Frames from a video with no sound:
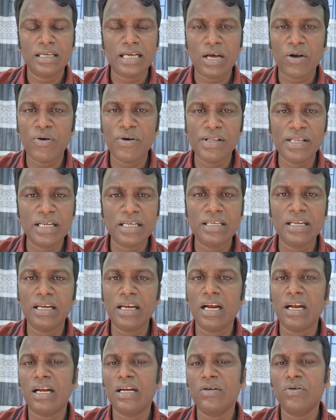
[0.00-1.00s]
কারোর দিক নিয়ে
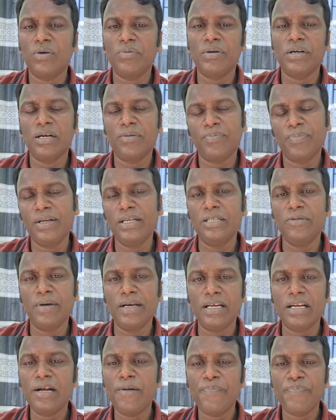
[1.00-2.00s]
টানানি করবেন না প্লিজ
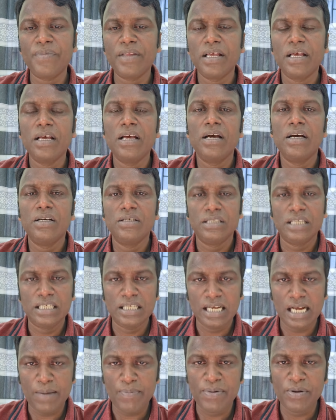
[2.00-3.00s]
ভাইয়েরা যে
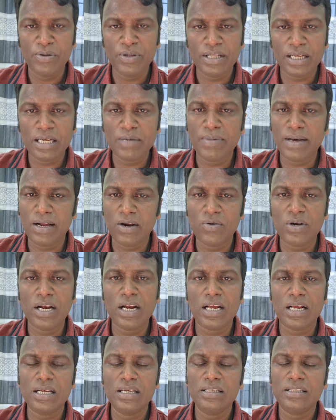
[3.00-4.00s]
আপনার যদি তাকে ভালো না
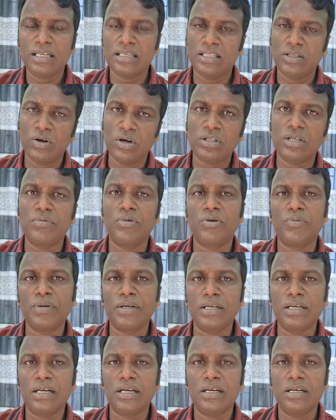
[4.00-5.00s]
লাগে তার সাথে কথা
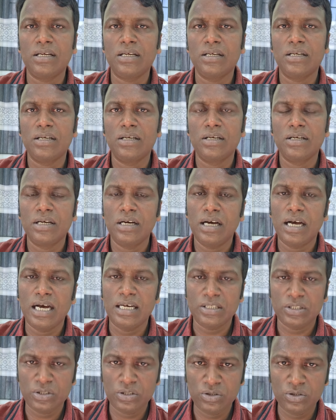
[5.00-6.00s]
বলবেন না
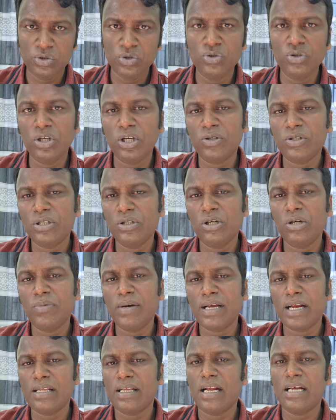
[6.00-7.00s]
আর জুনিয়র সিনিয়র
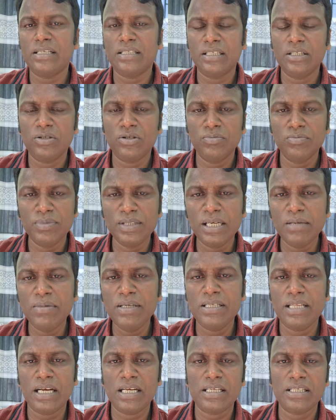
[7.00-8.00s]
ভাইরা যারা আছে একটু
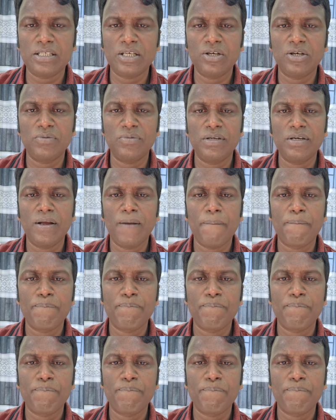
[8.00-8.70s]
মিলেমিশে থাকার চেষ্টা করবেন